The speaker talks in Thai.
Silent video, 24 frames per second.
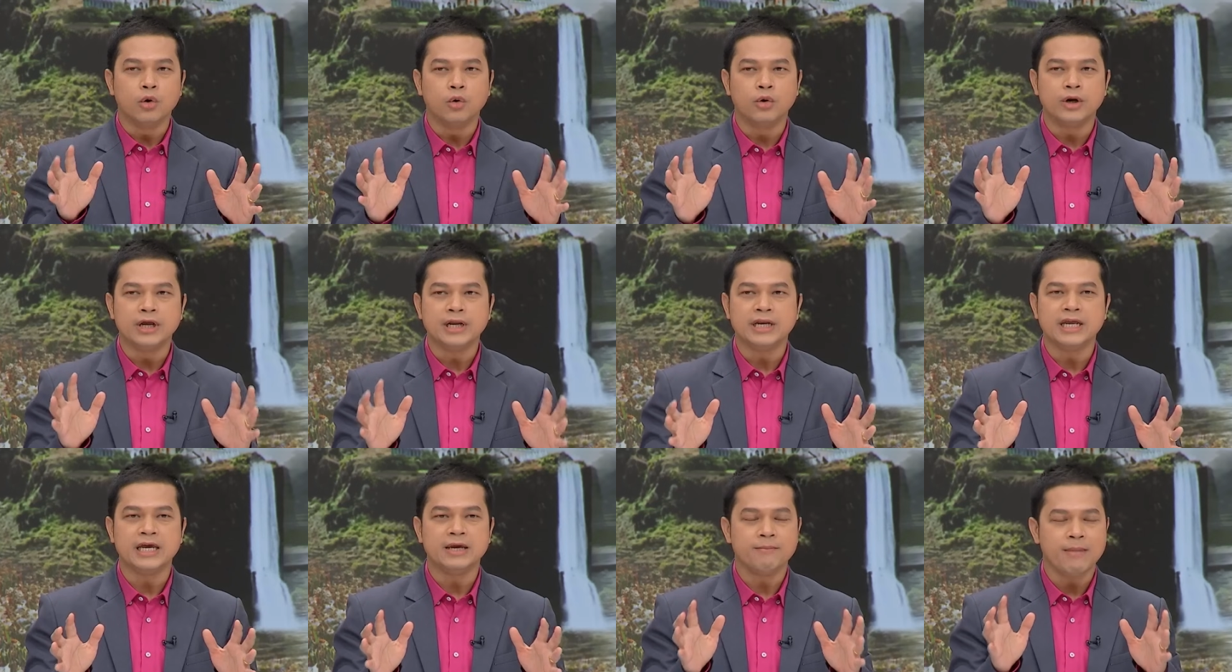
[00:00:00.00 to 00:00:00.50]
อ
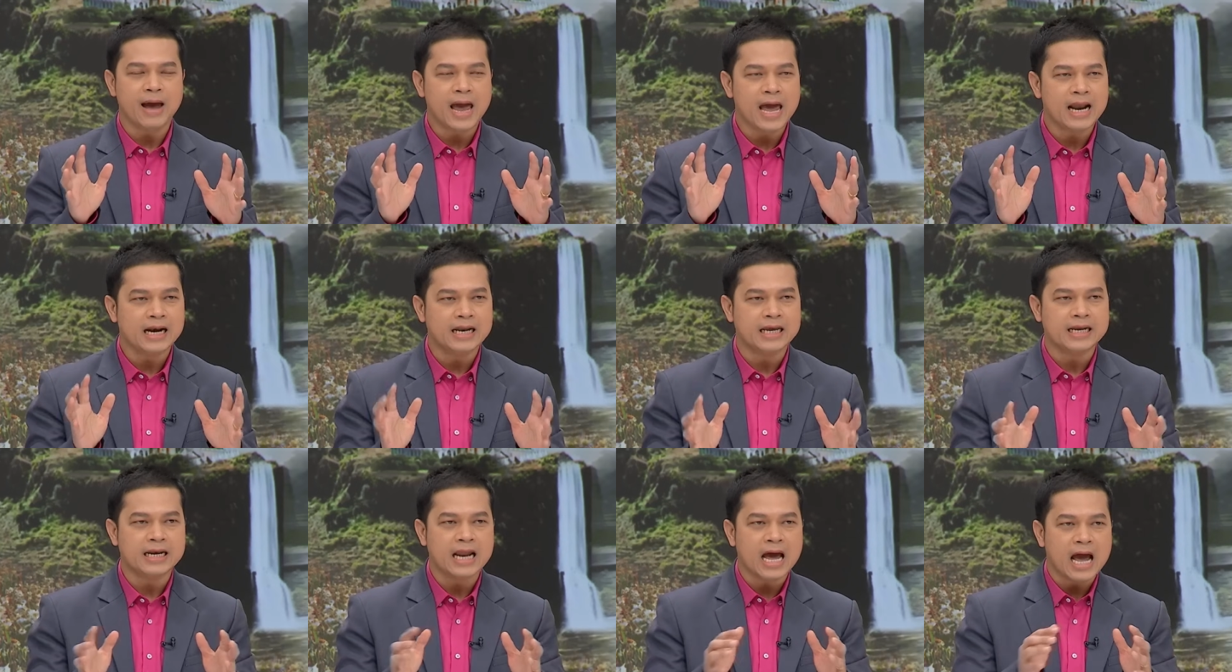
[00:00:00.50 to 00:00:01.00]
ยู่ดี ๆ
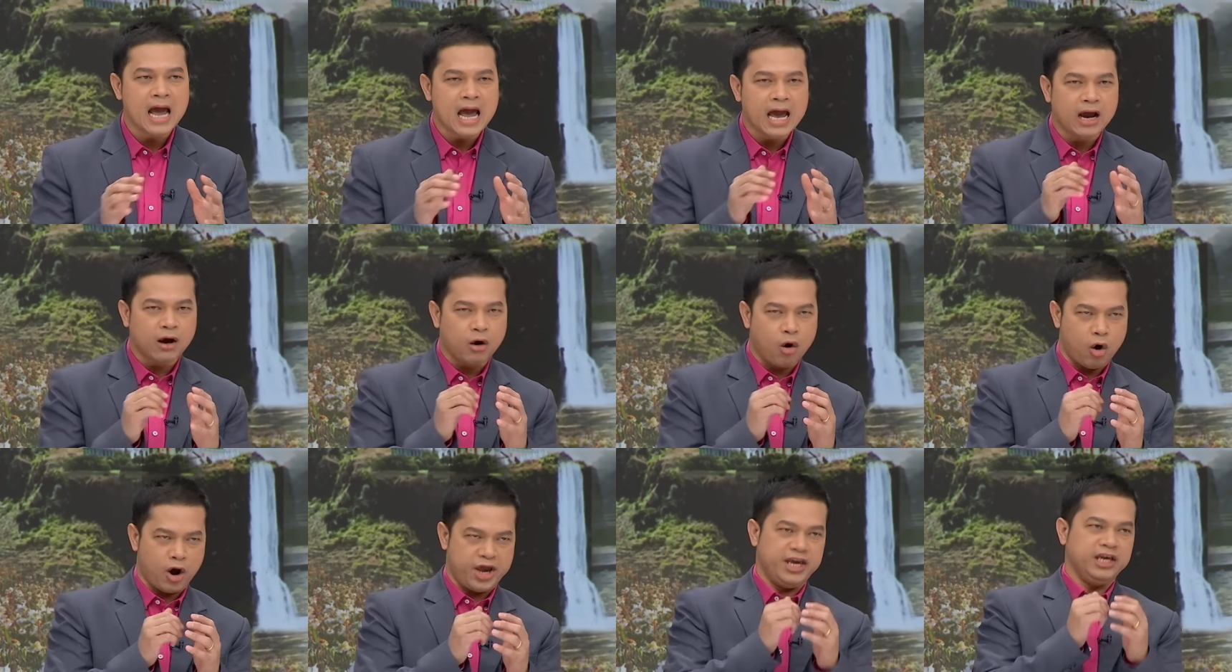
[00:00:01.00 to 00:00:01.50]
แม่ลีน่า
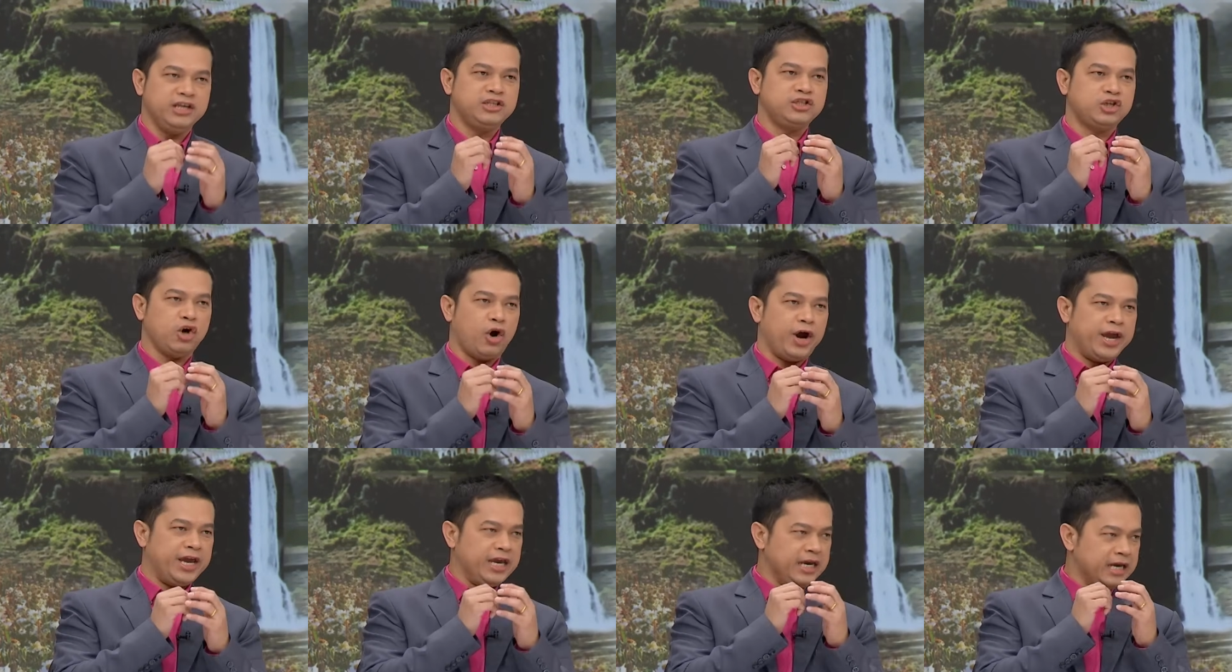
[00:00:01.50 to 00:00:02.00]
หงอย
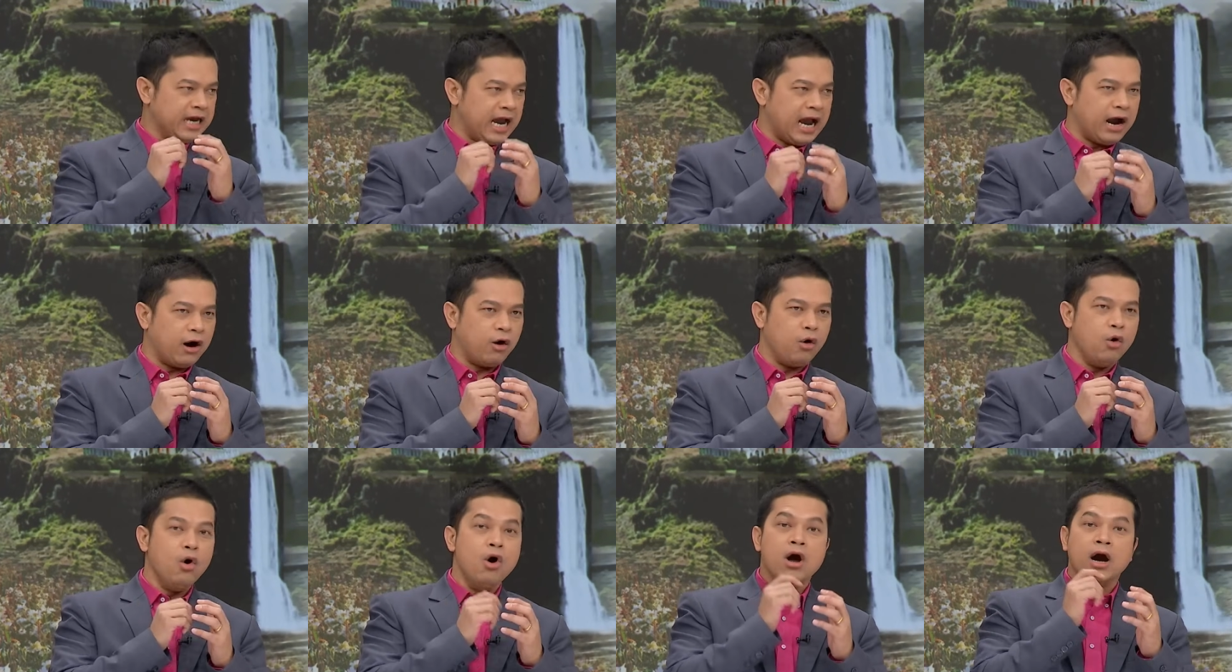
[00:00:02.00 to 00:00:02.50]
จ่อยเห
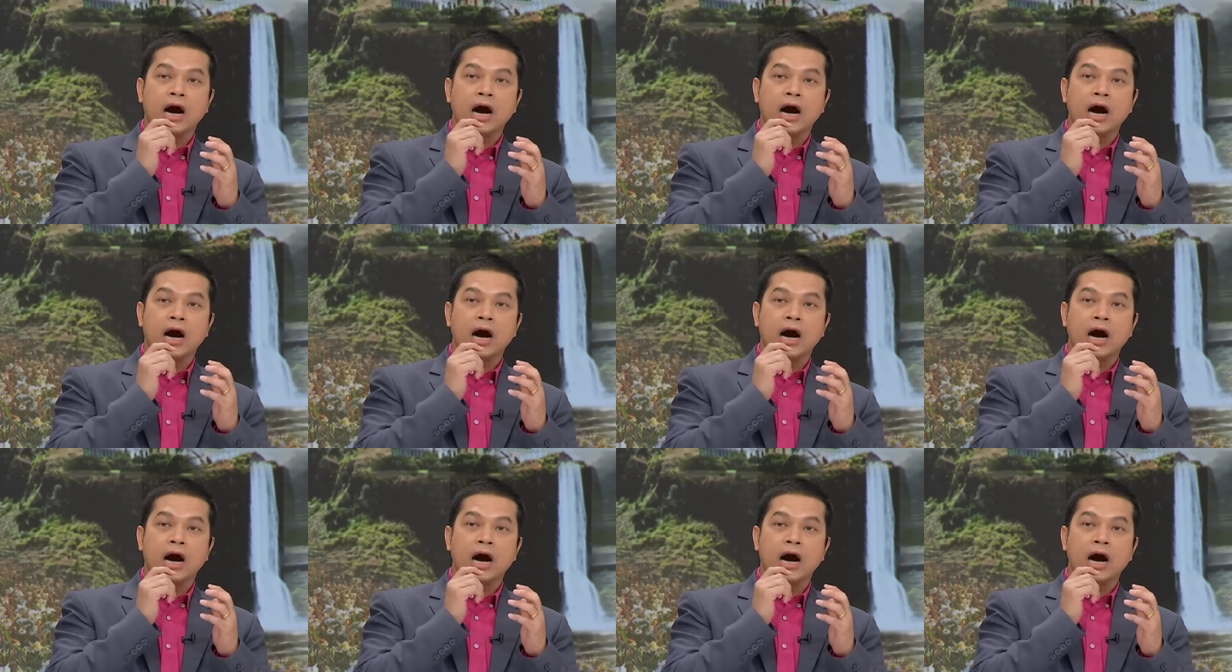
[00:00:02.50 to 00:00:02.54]
งา